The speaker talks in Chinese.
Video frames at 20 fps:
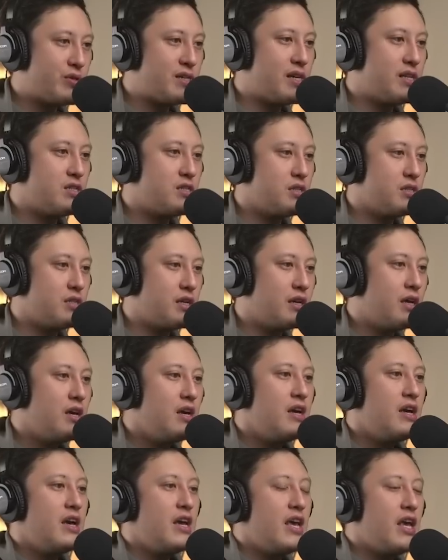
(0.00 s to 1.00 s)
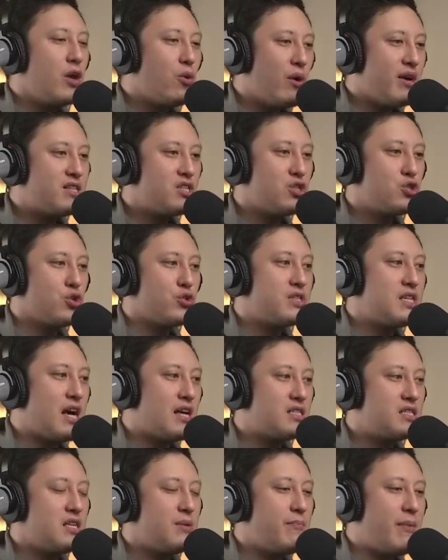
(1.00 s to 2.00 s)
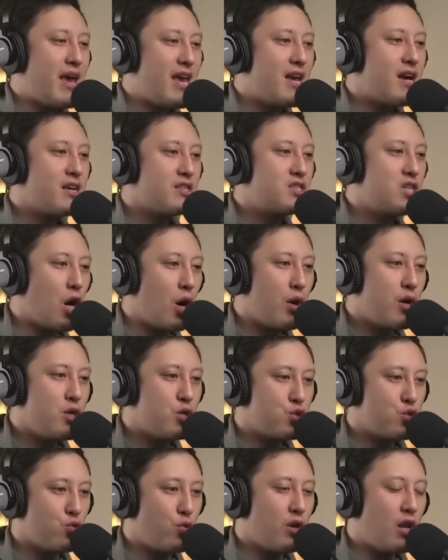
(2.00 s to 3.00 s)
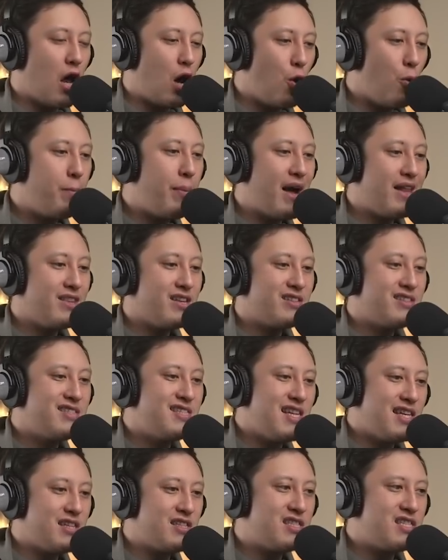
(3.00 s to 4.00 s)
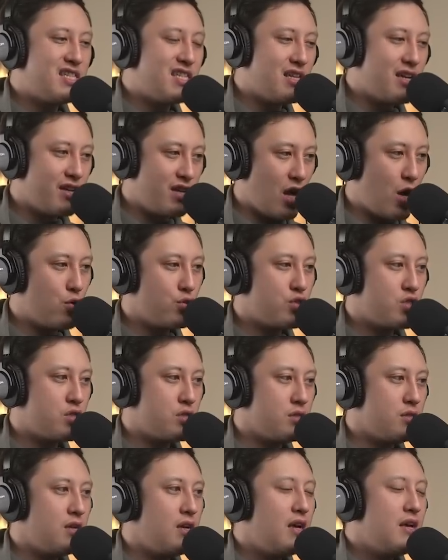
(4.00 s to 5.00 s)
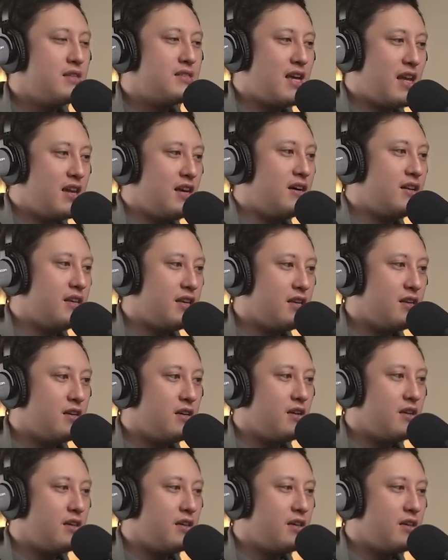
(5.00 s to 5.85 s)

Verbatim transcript: 件事情，因为这就像是每一个交易所老板的竞技的钥匙在那里。